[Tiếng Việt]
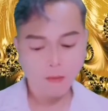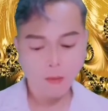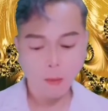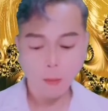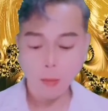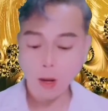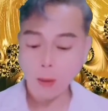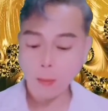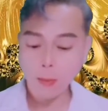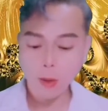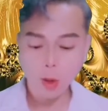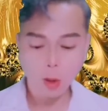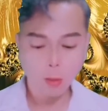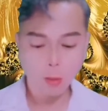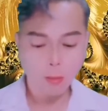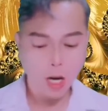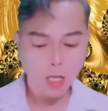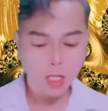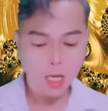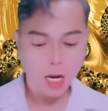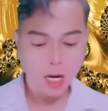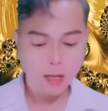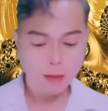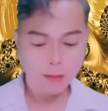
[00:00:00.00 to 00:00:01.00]
khiến cho tâm
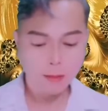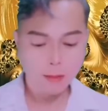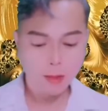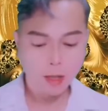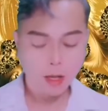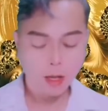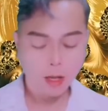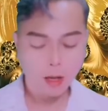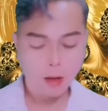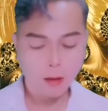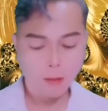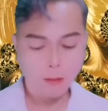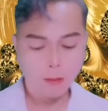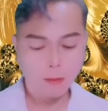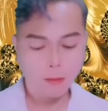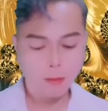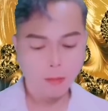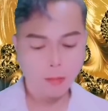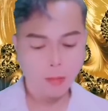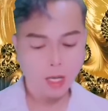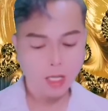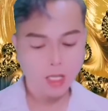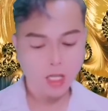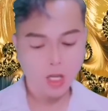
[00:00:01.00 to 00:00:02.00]
trạng của Ân Lang Qua đột
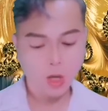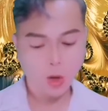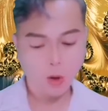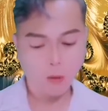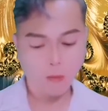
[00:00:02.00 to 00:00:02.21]
nhiên